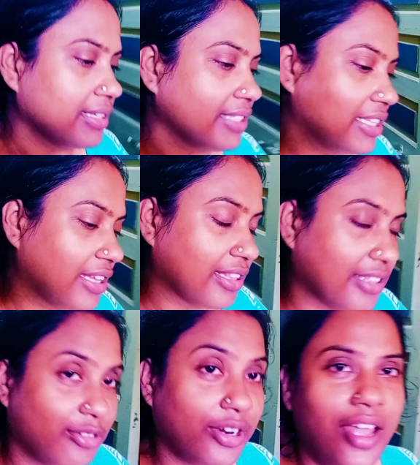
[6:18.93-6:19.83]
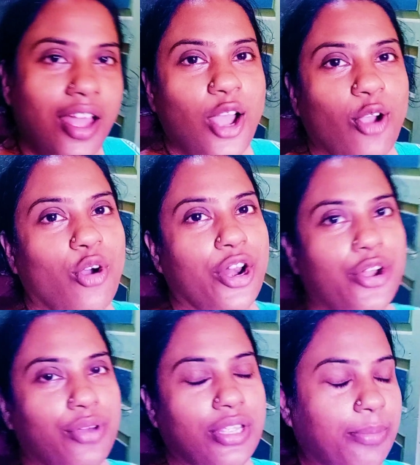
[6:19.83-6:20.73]
সেটা তাড়াতাড়ি করে ঘরে
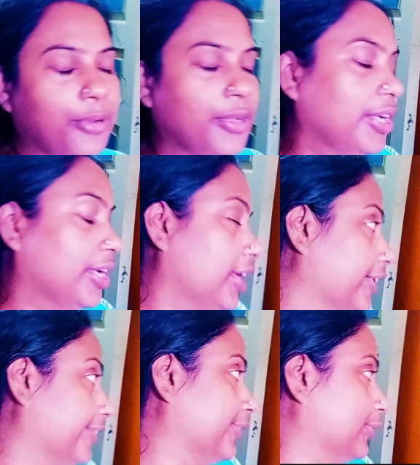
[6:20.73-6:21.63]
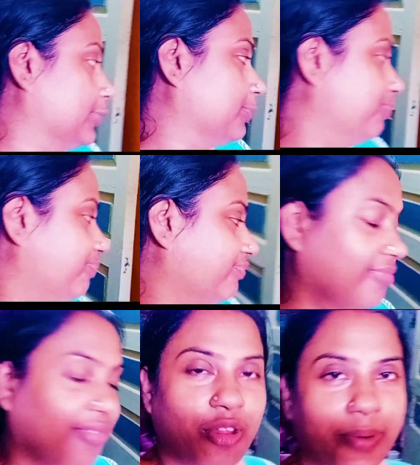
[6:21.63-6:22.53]
ঢুকে যাব তো
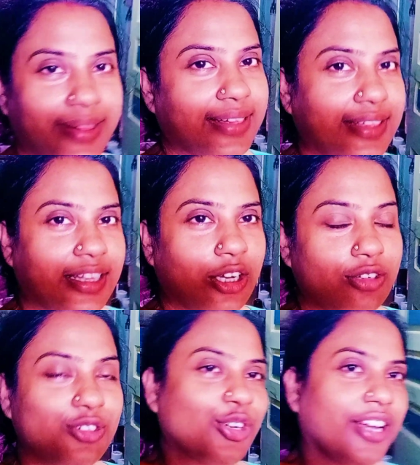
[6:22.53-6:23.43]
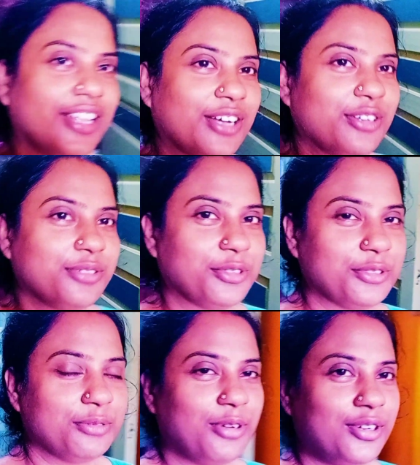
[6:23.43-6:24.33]
তোমরা দেখতে থাকো সঙ্গে থাকো নতুন
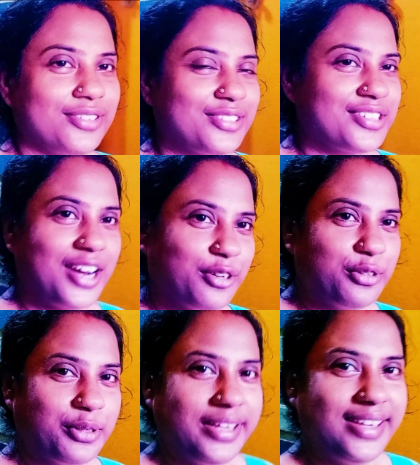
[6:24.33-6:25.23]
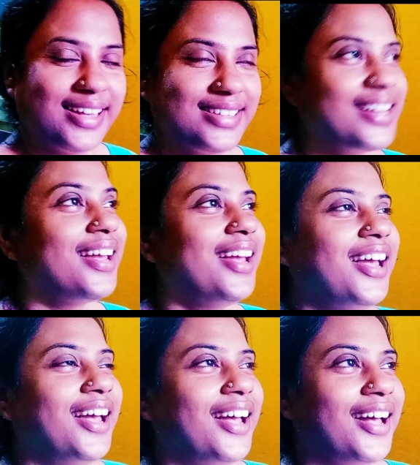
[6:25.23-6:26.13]
ব্লগ স্টার্ট তো হয়েই গেছে
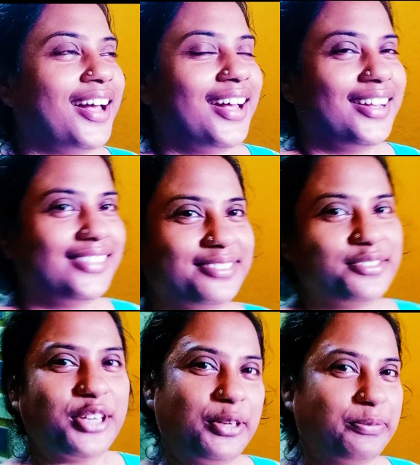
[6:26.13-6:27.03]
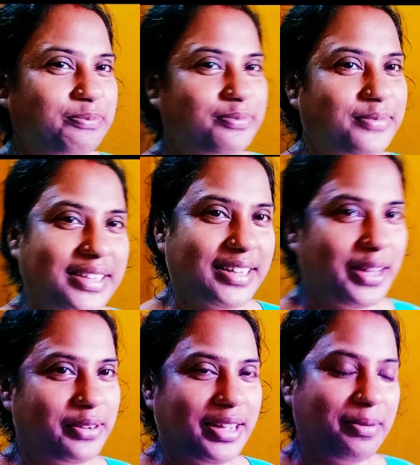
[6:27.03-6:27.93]
চলো দেখতে থাকো
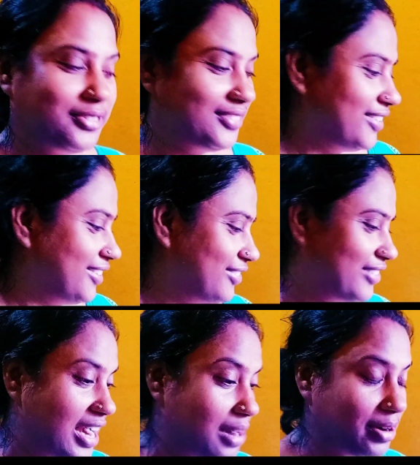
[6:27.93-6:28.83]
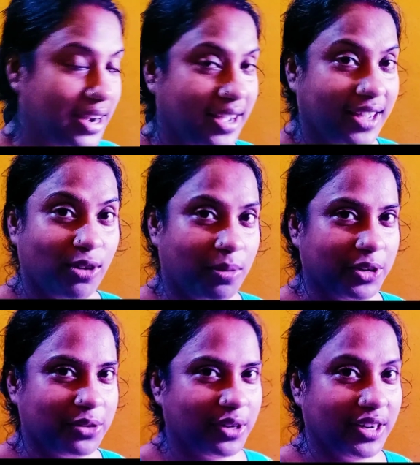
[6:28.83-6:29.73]
কেমন তো রান্নাবান্নাটা আগে কমপ্লিট
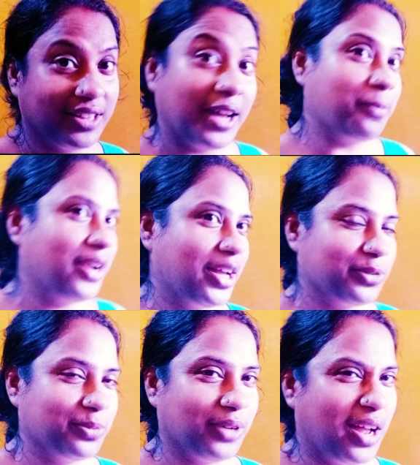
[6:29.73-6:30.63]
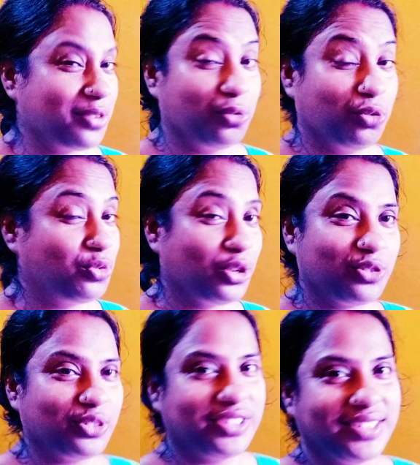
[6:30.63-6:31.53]
করে নিই তারপরে আসবো আর খুব কষ্ট
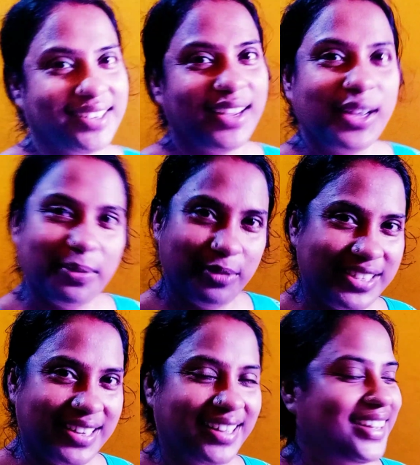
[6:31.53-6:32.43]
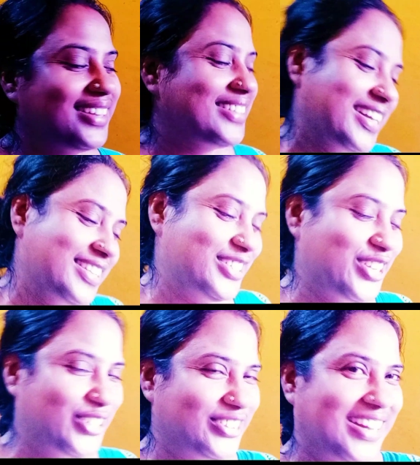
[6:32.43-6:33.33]
হচ্ছে বুঝলে ঠিক আছে চলো
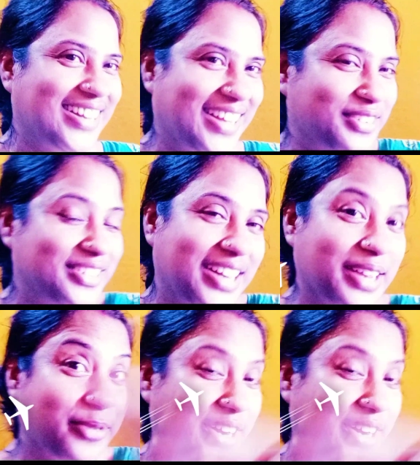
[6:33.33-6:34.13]
টাটা এখন টাটা পরে